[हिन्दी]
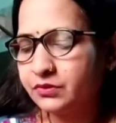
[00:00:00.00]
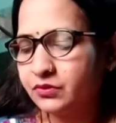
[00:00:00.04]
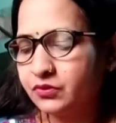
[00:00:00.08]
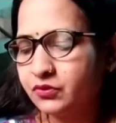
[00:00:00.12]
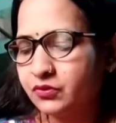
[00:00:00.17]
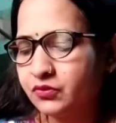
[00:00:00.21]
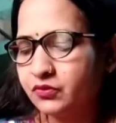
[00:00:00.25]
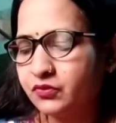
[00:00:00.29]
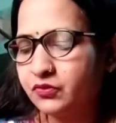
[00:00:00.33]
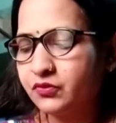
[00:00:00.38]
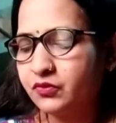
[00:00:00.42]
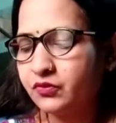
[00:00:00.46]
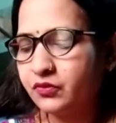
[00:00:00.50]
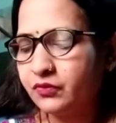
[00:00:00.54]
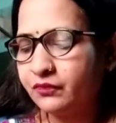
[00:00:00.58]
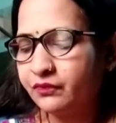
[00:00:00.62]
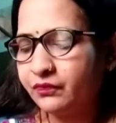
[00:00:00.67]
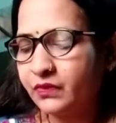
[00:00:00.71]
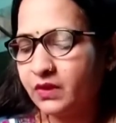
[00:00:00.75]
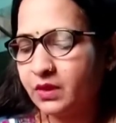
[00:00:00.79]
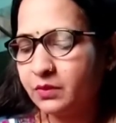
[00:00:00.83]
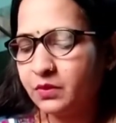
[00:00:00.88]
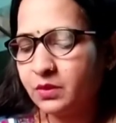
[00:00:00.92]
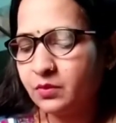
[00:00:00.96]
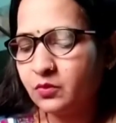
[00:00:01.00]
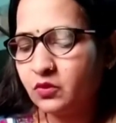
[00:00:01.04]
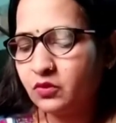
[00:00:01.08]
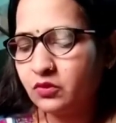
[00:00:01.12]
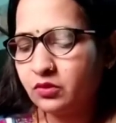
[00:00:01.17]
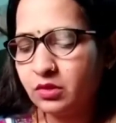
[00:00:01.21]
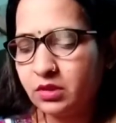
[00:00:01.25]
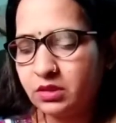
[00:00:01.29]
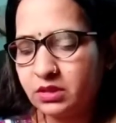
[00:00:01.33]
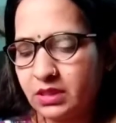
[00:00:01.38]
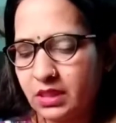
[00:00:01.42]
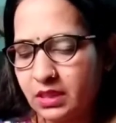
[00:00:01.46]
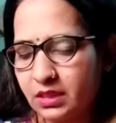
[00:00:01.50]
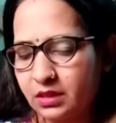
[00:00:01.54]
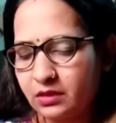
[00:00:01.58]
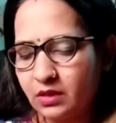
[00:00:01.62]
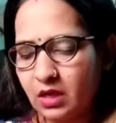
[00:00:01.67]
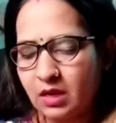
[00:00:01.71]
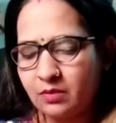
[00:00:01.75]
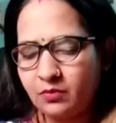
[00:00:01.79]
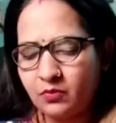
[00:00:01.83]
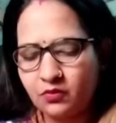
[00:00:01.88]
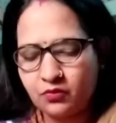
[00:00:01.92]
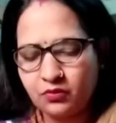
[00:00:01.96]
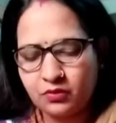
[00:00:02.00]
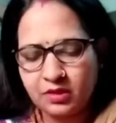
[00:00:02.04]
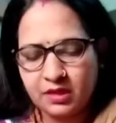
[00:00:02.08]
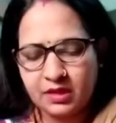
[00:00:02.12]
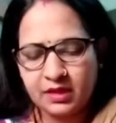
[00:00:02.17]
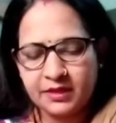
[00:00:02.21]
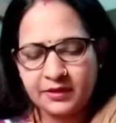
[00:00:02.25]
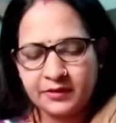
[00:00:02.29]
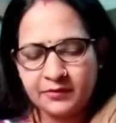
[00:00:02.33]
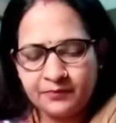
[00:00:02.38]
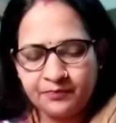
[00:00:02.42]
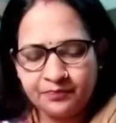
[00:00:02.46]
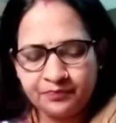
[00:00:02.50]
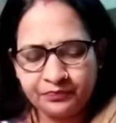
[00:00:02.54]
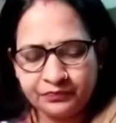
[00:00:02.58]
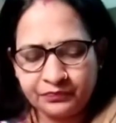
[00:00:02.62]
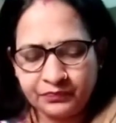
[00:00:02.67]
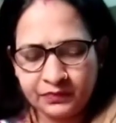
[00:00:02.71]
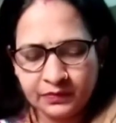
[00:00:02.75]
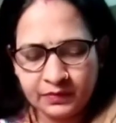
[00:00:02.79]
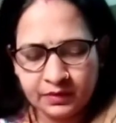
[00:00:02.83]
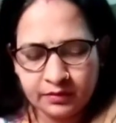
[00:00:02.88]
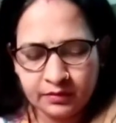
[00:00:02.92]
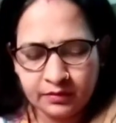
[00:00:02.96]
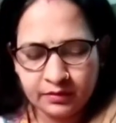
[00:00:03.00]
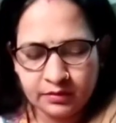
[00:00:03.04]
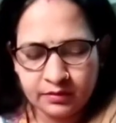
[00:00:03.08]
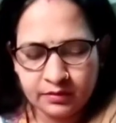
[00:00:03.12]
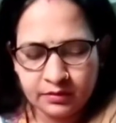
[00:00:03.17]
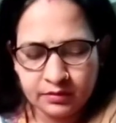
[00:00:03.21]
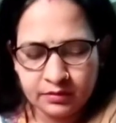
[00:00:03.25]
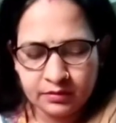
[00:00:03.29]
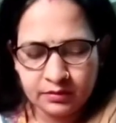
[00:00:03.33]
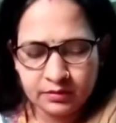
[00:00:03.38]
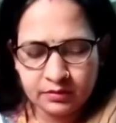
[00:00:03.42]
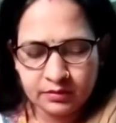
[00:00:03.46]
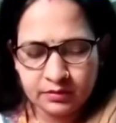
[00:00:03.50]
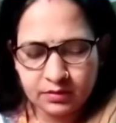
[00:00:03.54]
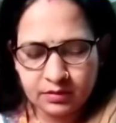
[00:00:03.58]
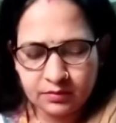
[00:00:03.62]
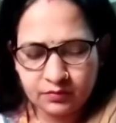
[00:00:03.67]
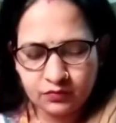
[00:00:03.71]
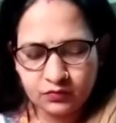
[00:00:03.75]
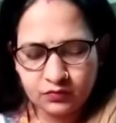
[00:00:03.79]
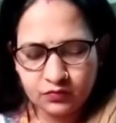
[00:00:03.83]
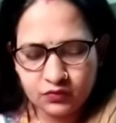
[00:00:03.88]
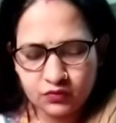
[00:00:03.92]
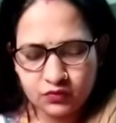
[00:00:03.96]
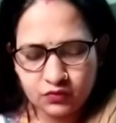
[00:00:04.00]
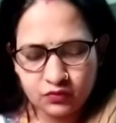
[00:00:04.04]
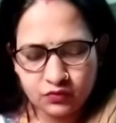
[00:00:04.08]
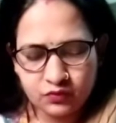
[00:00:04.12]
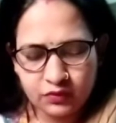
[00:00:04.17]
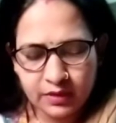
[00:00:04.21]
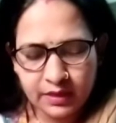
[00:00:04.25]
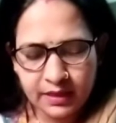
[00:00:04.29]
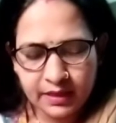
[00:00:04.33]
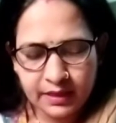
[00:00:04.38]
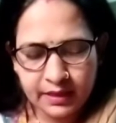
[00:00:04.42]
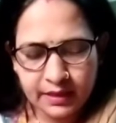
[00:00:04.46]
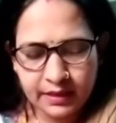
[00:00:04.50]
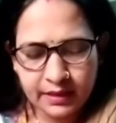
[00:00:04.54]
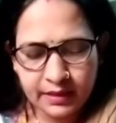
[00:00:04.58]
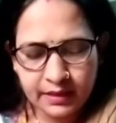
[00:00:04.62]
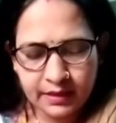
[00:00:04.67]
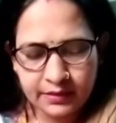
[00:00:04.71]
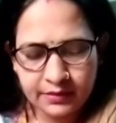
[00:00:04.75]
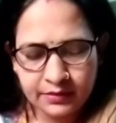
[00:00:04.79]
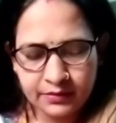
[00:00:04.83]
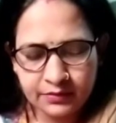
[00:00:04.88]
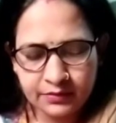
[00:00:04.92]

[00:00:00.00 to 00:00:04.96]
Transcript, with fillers: तो अभी हम लोगों का सारा काम हो गया है सब कुछ हो गया है